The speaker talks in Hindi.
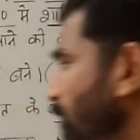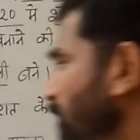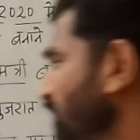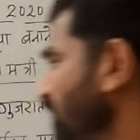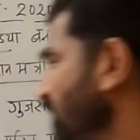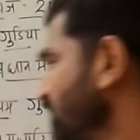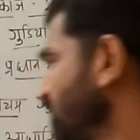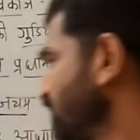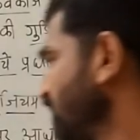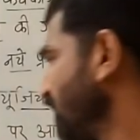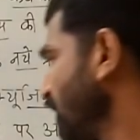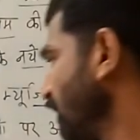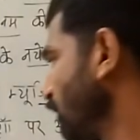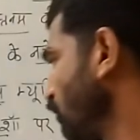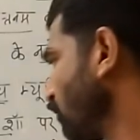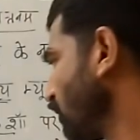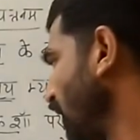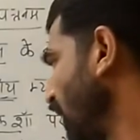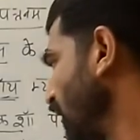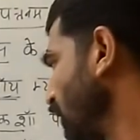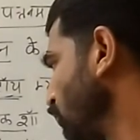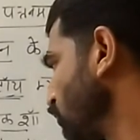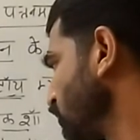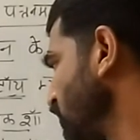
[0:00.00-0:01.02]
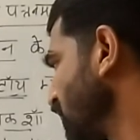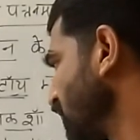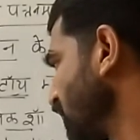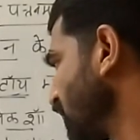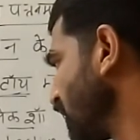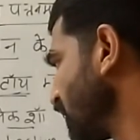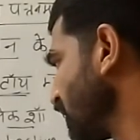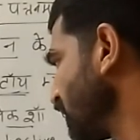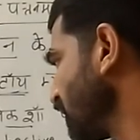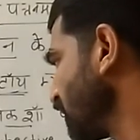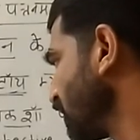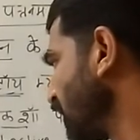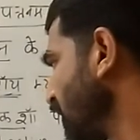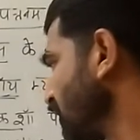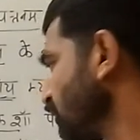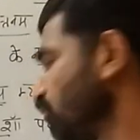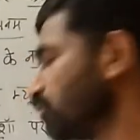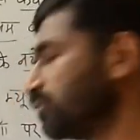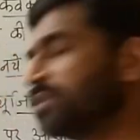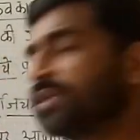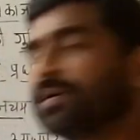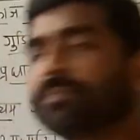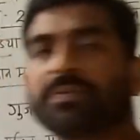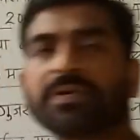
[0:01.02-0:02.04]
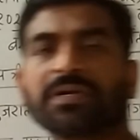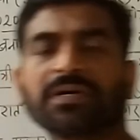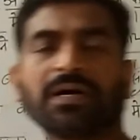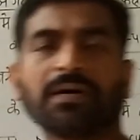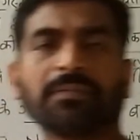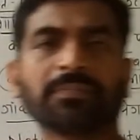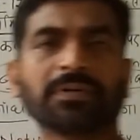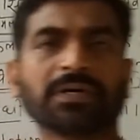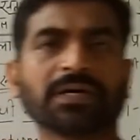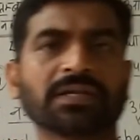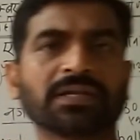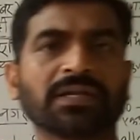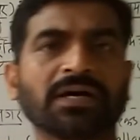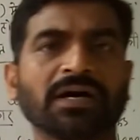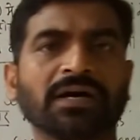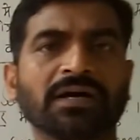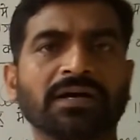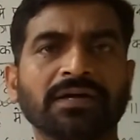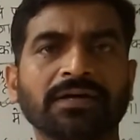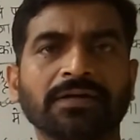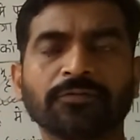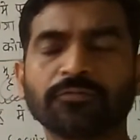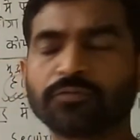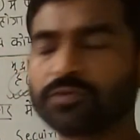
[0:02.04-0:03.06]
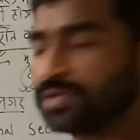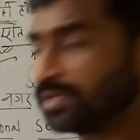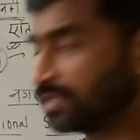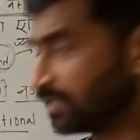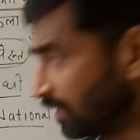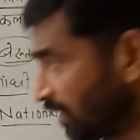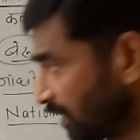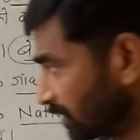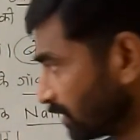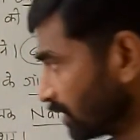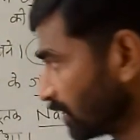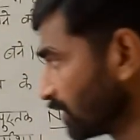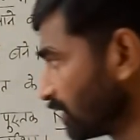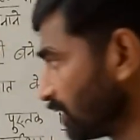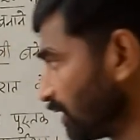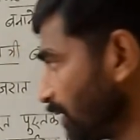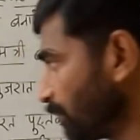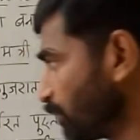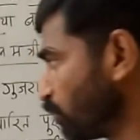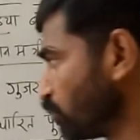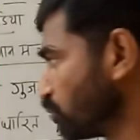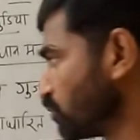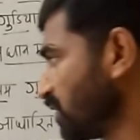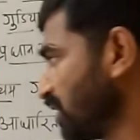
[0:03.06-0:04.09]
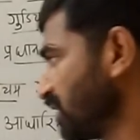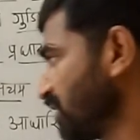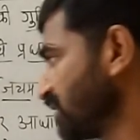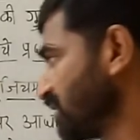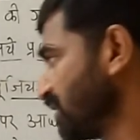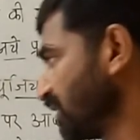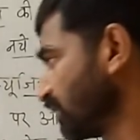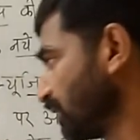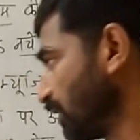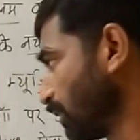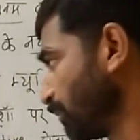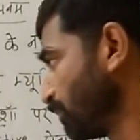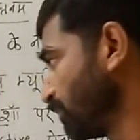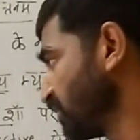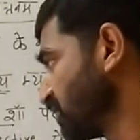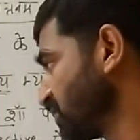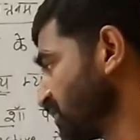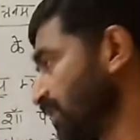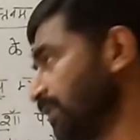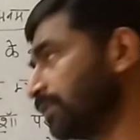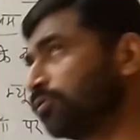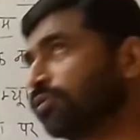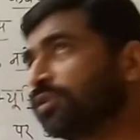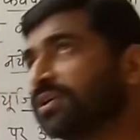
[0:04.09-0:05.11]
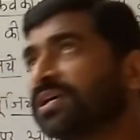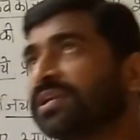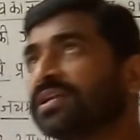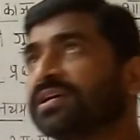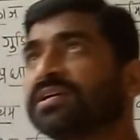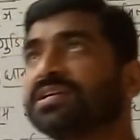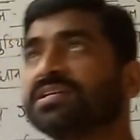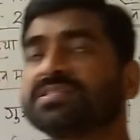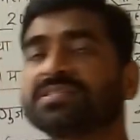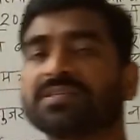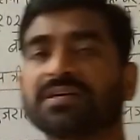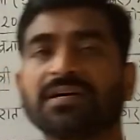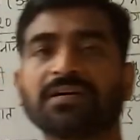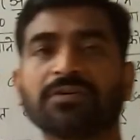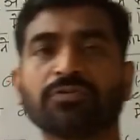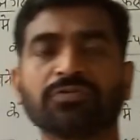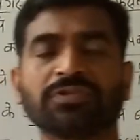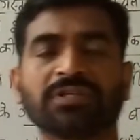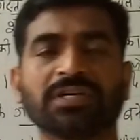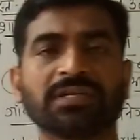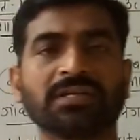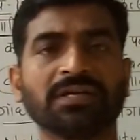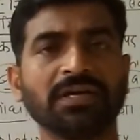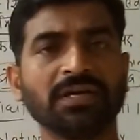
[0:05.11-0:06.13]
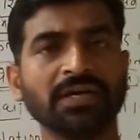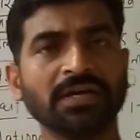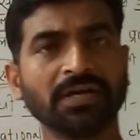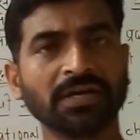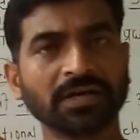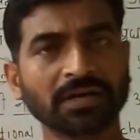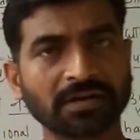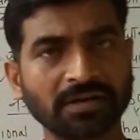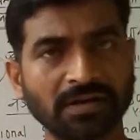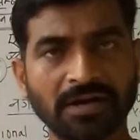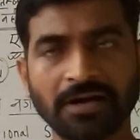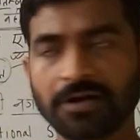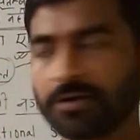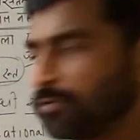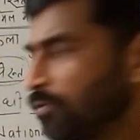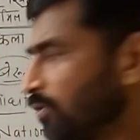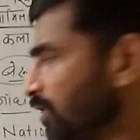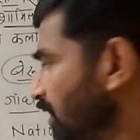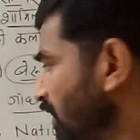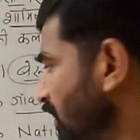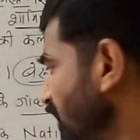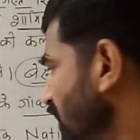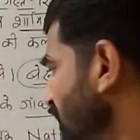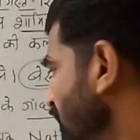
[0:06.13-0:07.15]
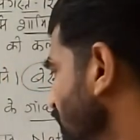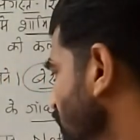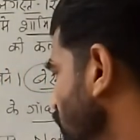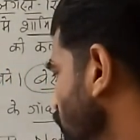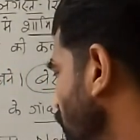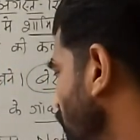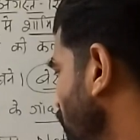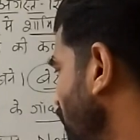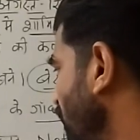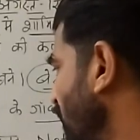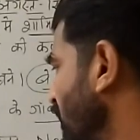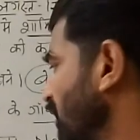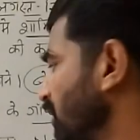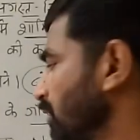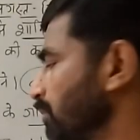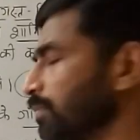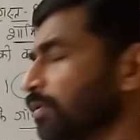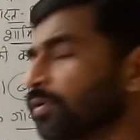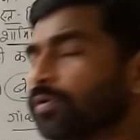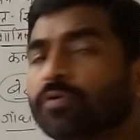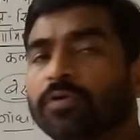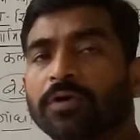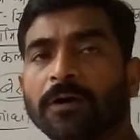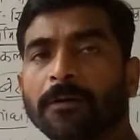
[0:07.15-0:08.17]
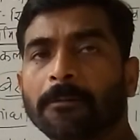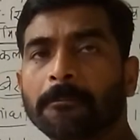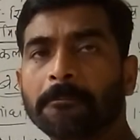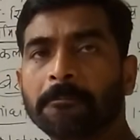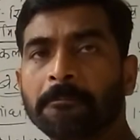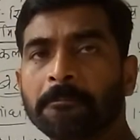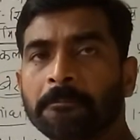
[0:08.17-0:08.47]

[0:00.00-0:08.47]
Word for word: ब्रिक्स खेलों का आयोजन करने का योजना पर काम कर रहा तो ये याद रखना है पूछा जा सकता है कि ब्रिक्स का दो का आयोजन कहां होगा तो भारत में होगा